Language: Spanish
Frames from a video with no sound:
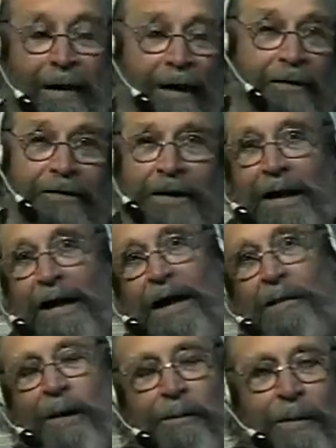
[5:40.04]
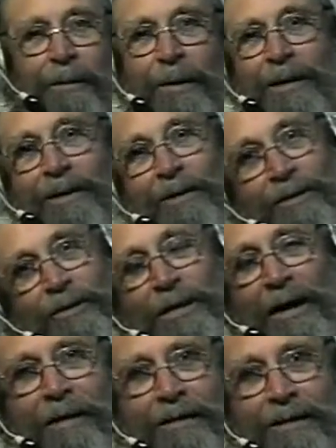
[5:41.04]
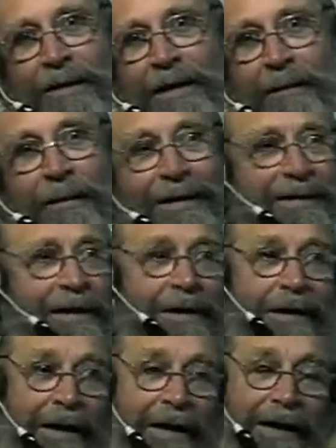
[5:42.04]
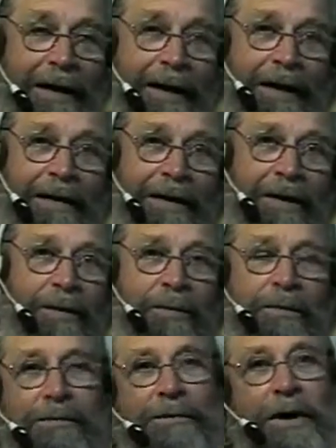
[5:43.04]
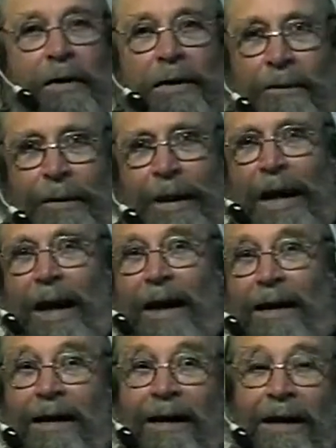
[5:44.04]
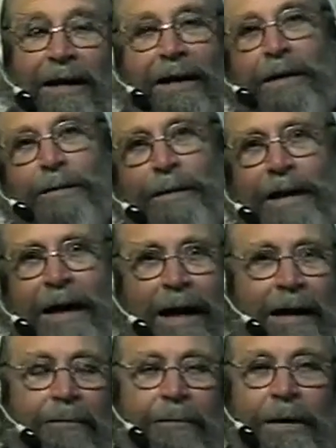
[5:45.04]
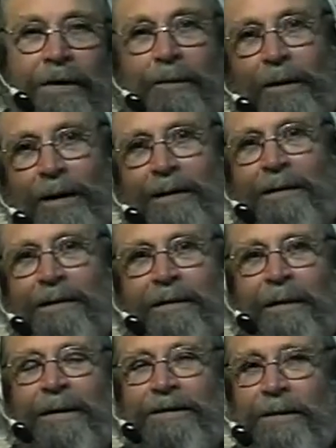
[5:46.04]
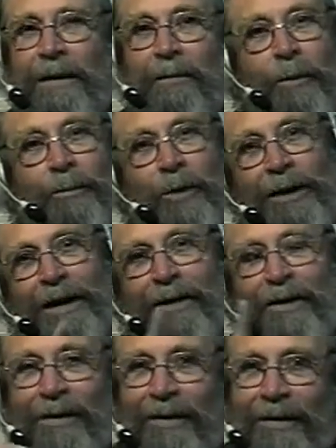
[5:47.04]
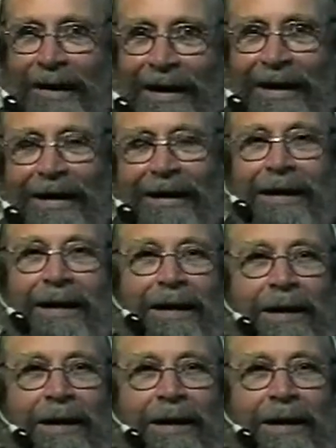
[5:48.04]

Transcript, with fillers: Ah, si gana el Pepe, bueno, no será fascista, va a ser este, un neoliberal, liberal, pero bueno, va a ser, como dijo el,